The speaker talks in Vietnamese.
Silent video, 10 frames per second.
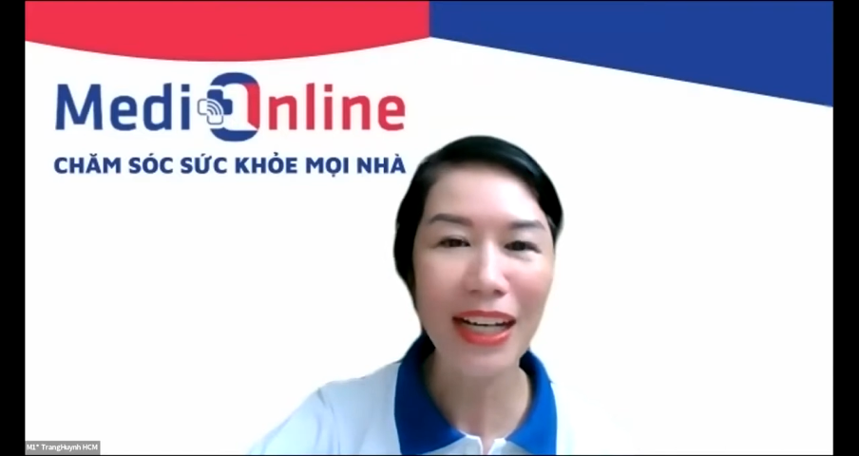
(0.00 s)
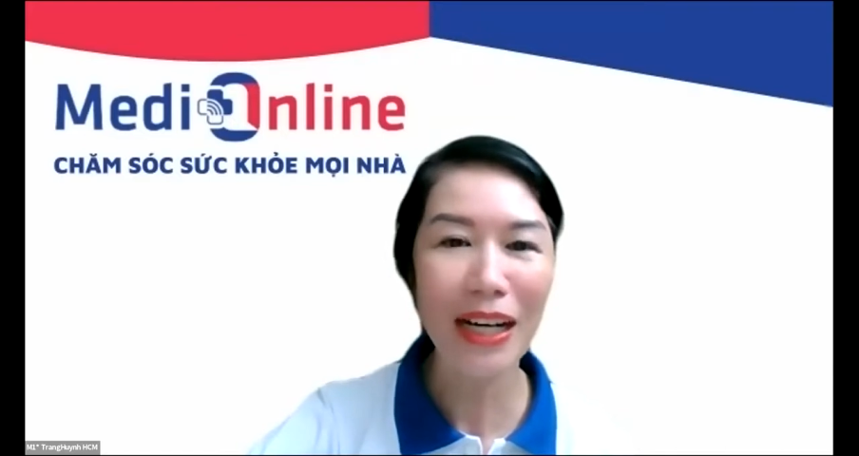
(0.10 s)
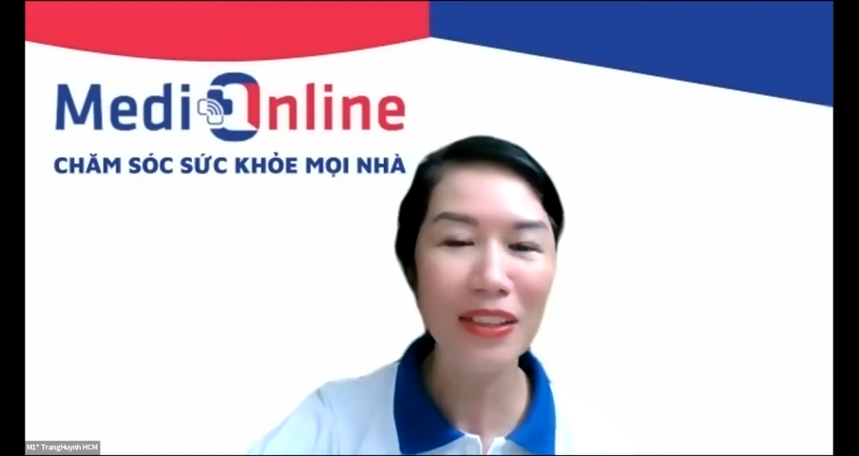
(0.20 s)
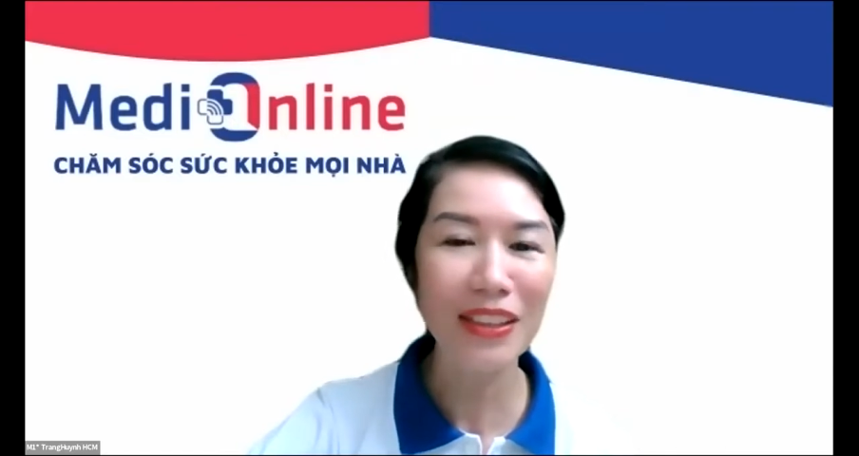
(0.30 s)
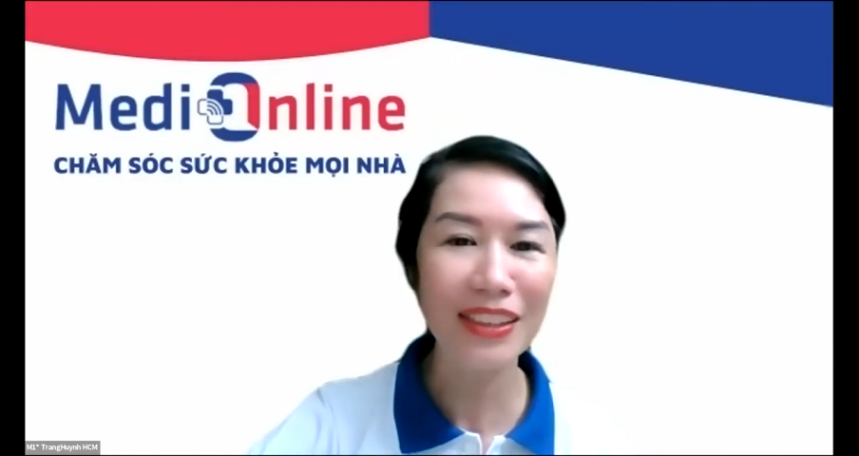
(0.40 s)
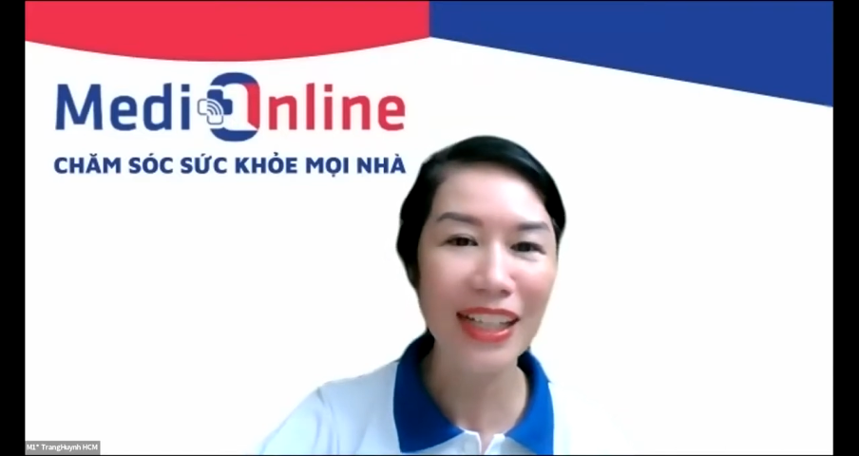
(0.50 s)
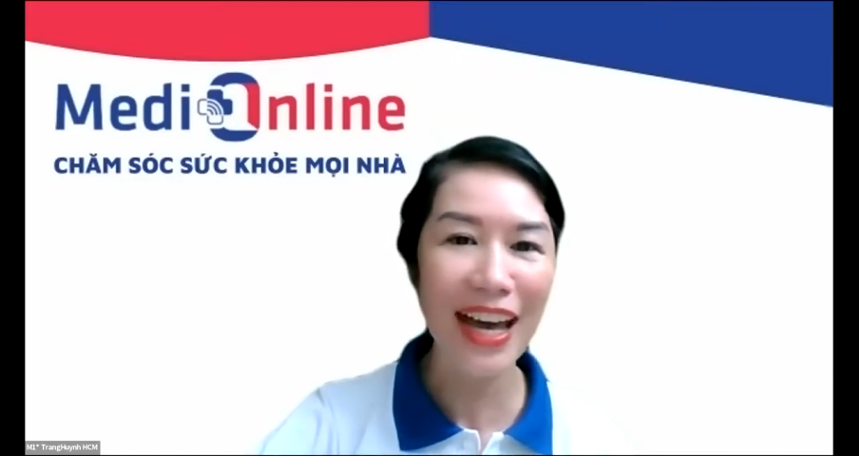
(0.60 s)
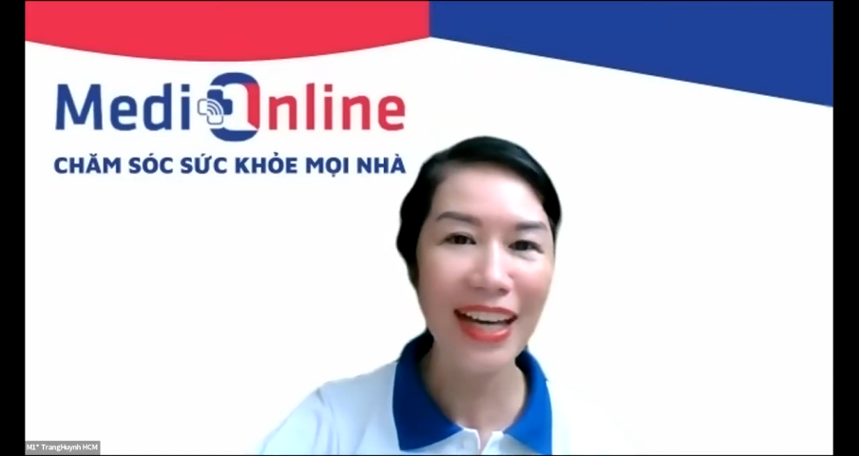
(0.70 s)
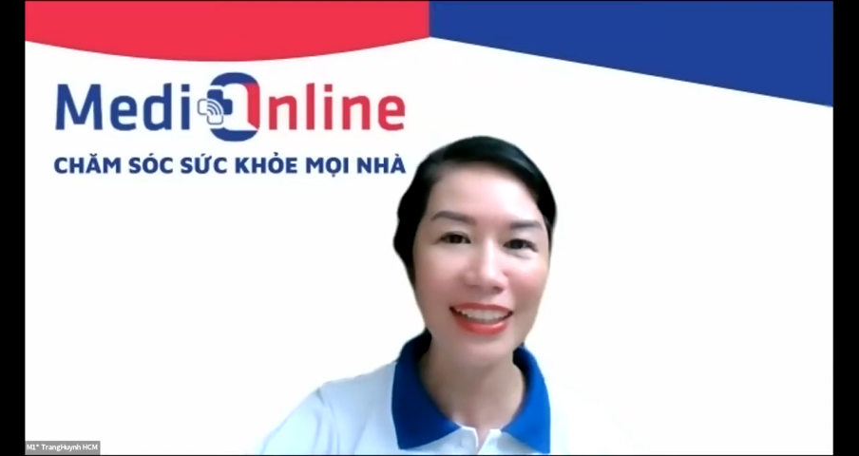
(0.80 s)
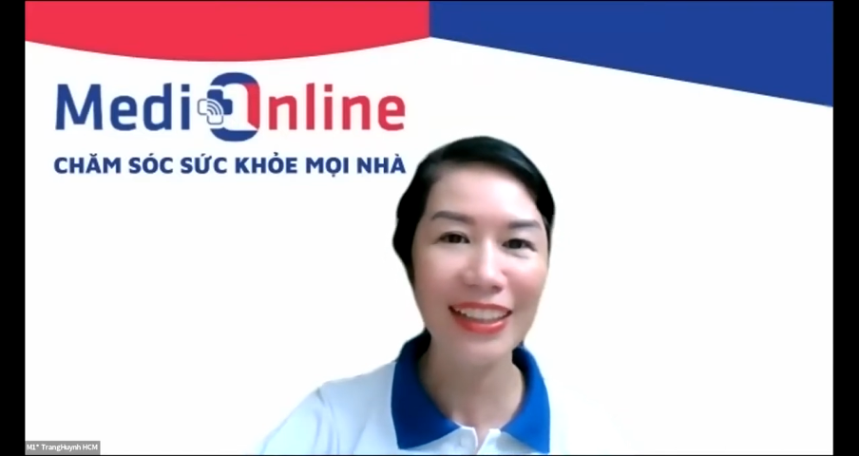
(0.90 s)
cả mọi người ở
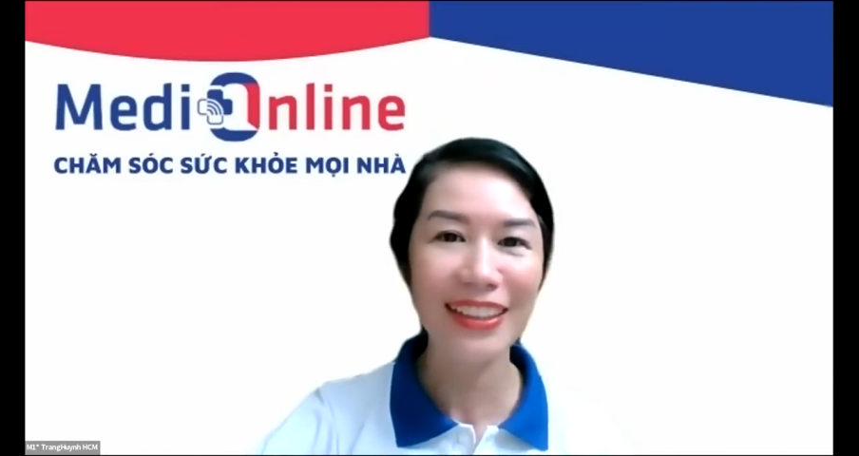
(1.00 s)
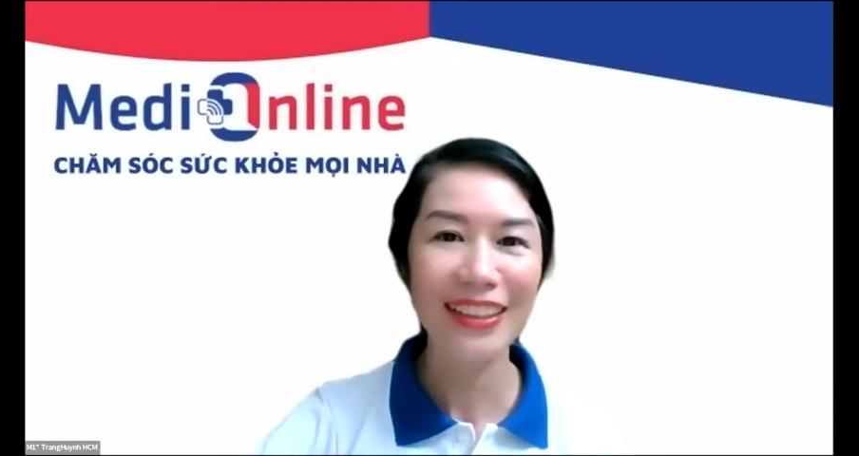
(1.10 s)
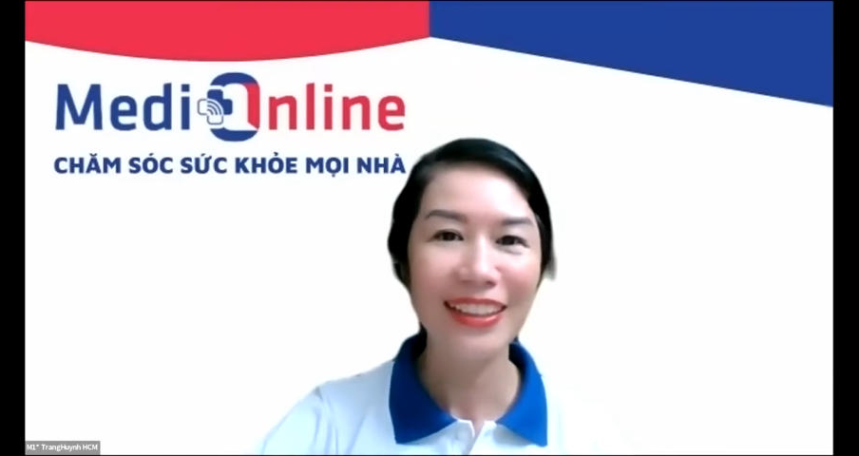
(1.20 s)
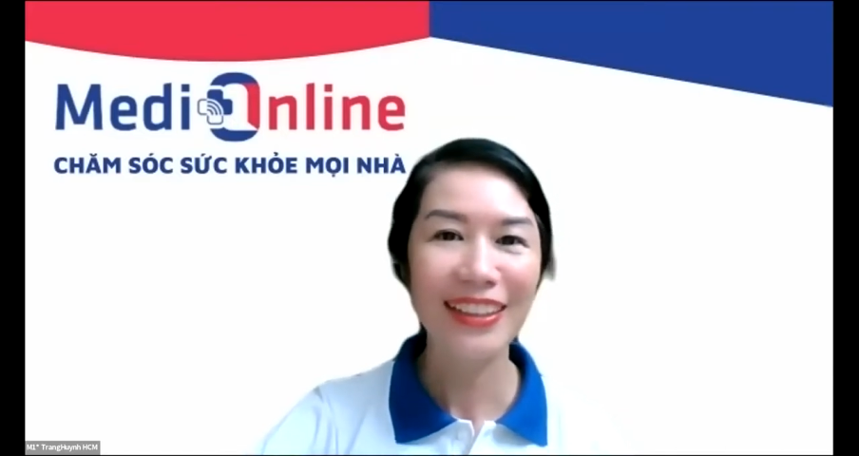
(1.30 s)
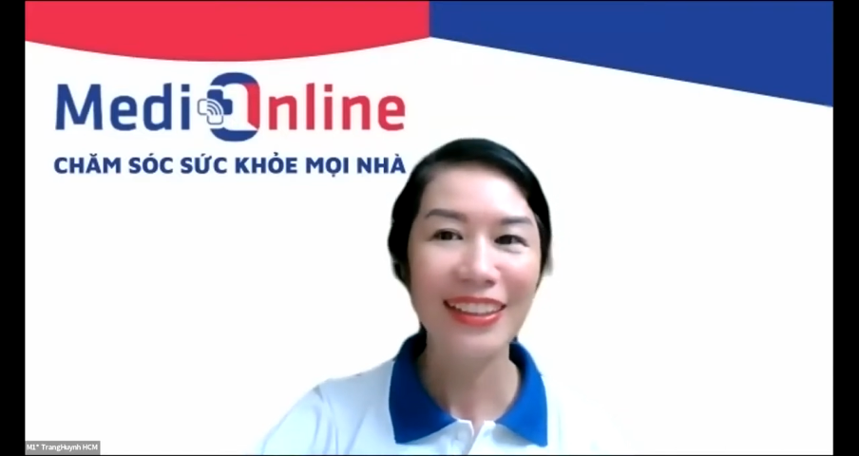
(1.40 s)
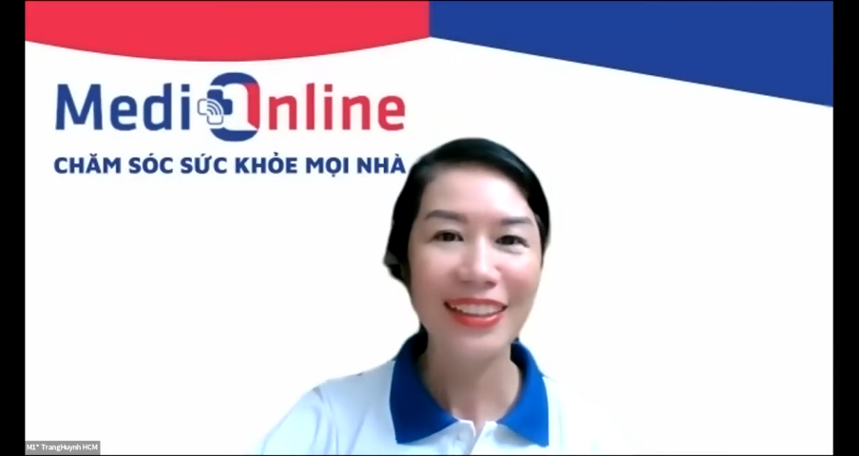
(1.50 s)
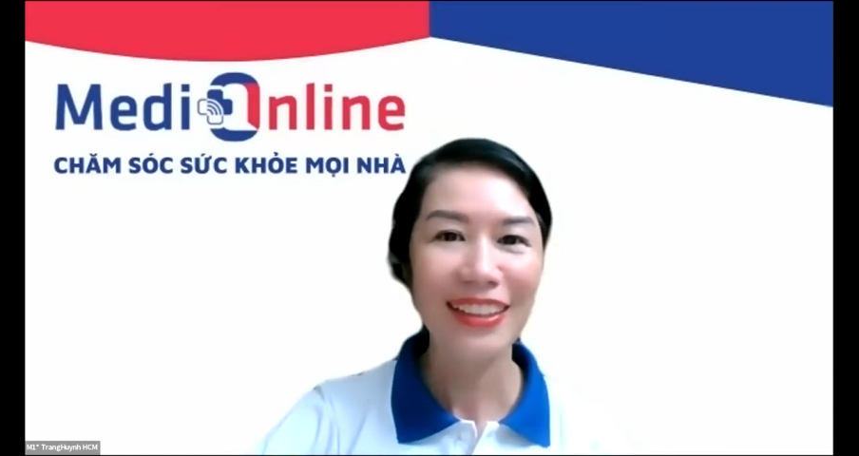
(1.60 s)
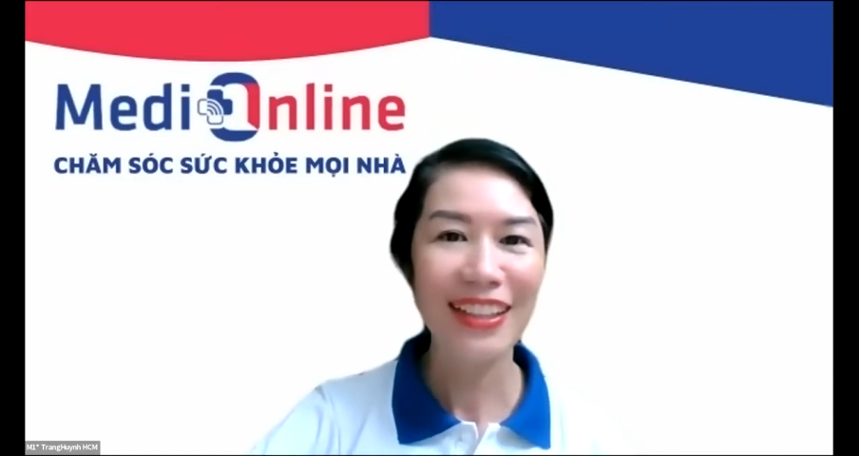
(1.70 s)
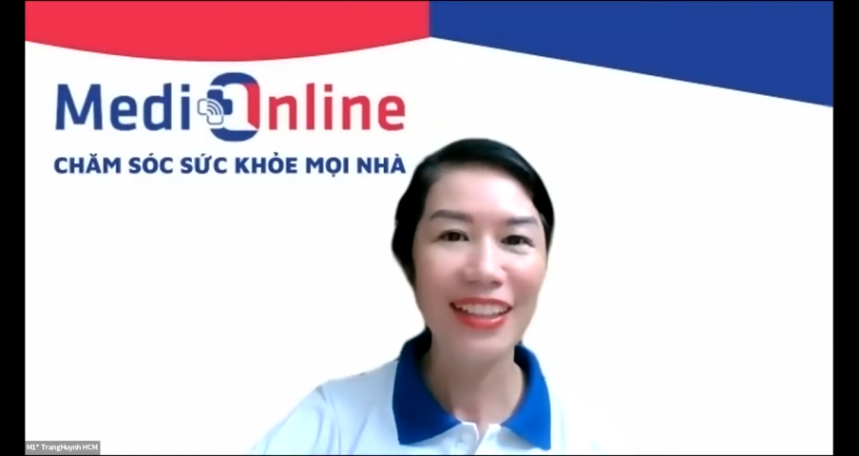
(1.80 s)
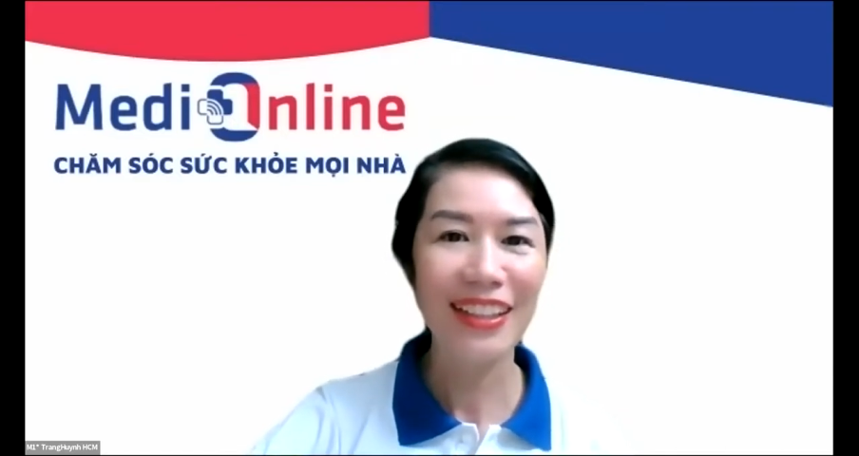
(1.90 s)
đây
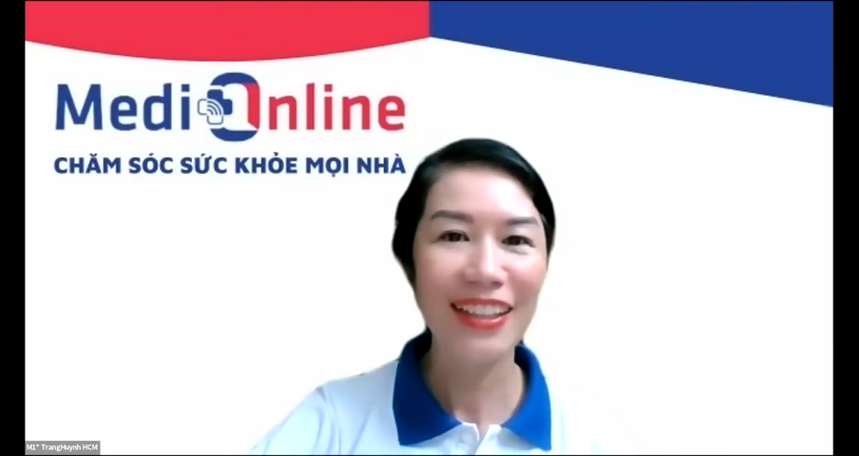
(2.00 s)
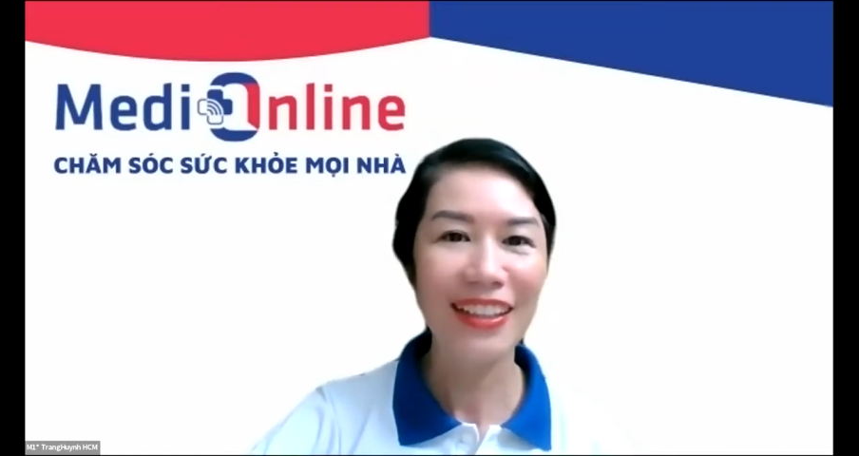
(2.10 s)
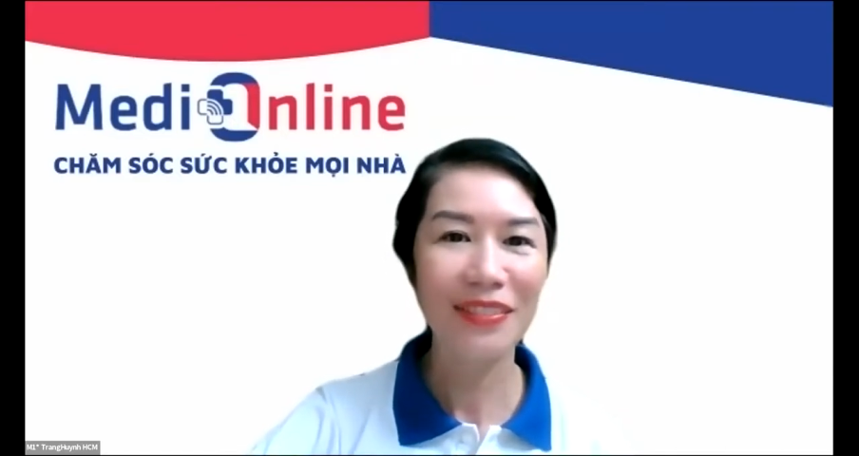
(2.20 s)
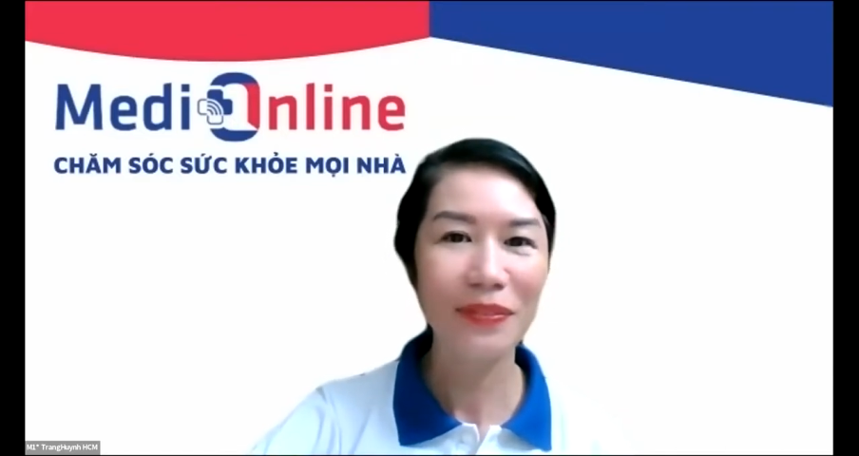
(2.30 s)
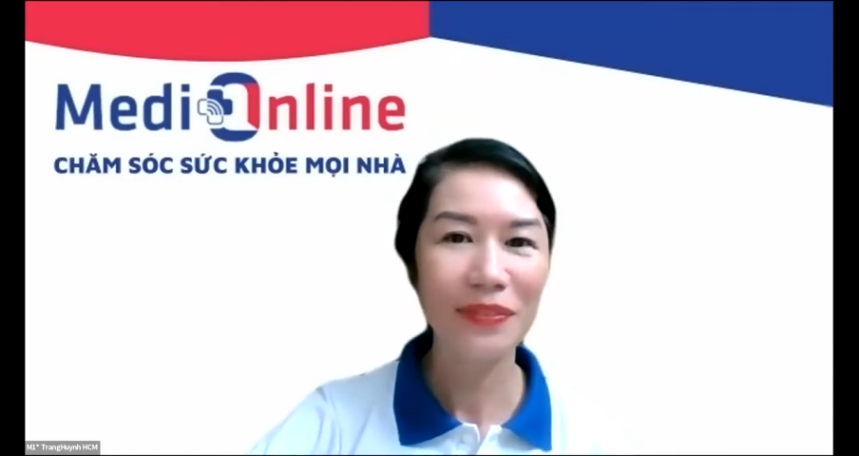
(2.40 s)
thì à,